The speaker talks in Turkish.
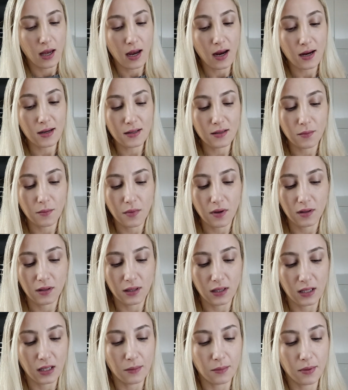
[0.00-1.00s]
her
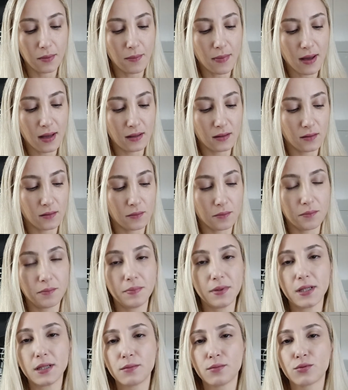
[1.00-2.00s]
zamanki gibi ben
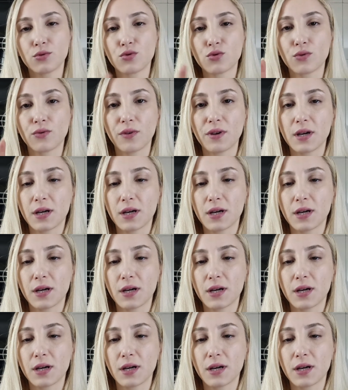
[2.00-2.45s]
1,5